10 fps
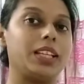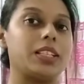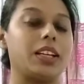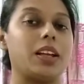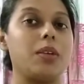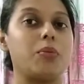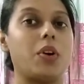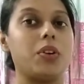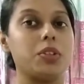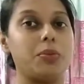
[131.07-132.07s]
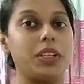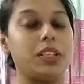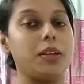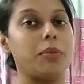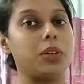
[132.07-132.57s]
এছাড়া বয়স
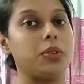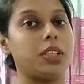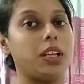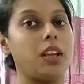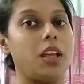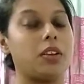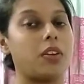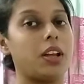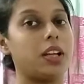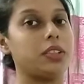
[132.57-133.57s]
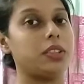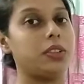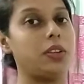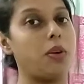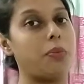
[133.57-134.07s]
ভেদে মানুষের ক্রয়
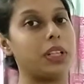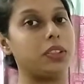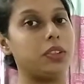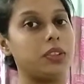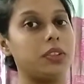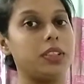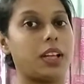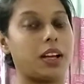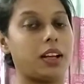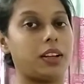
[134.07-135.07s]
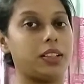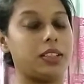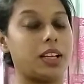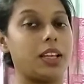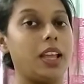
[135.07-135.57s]
আচরণেরও পার্থক্য দেখা
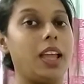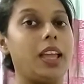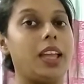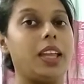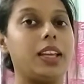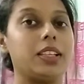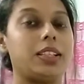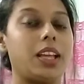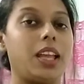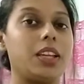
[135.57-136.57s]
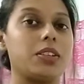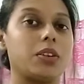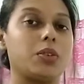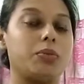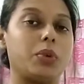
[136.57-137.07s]
যায় এক্ষেত্রে এই
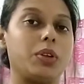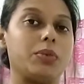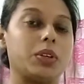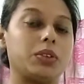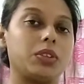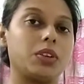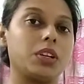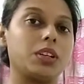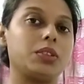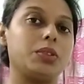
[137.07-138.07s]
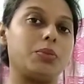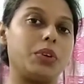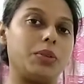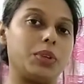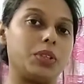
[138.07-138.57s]
সকল জনসংখ্যাগত
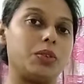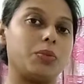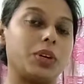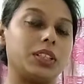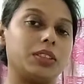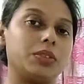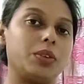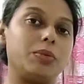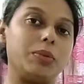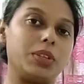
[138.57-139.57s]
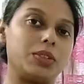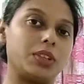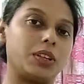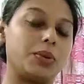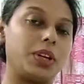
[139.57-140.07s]
পরিবেশের উপাদানগুলো
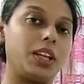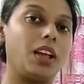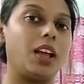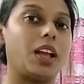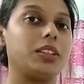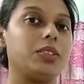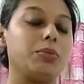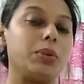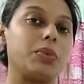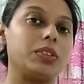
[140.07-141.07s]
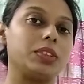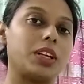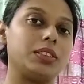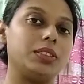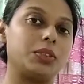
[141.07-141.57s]
বিবেচনা করে একজন বিপণন
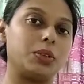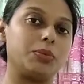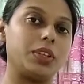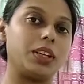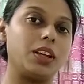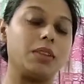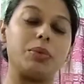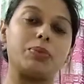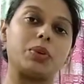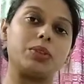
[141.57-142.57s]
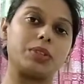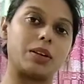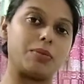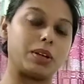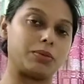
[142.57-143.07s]
কার্যক্রমকে বিপণন
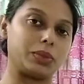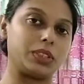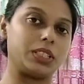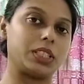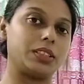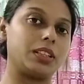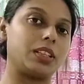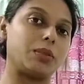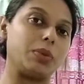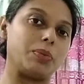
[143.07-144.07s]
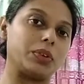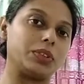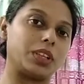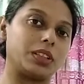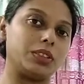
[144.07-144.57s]
প্রতিষ্ঠানকে তার
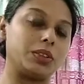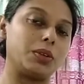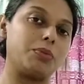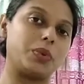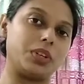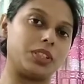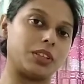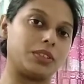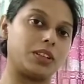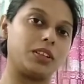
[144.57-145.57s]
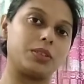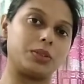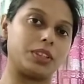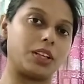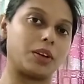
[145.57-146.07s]
বিপণন কার্যক্রম পরিচালনা
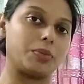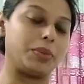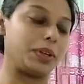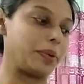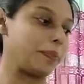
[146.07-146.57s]
করতে হবে